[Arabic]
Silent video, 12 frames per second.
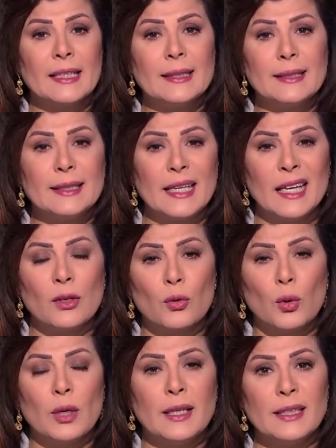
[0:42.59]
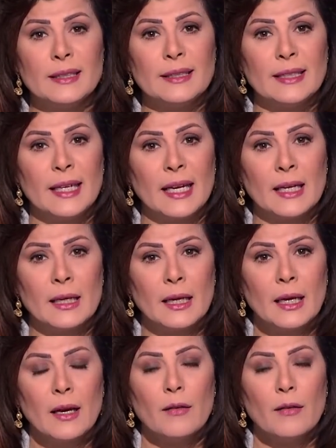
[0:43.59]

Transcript: الدين كل الدين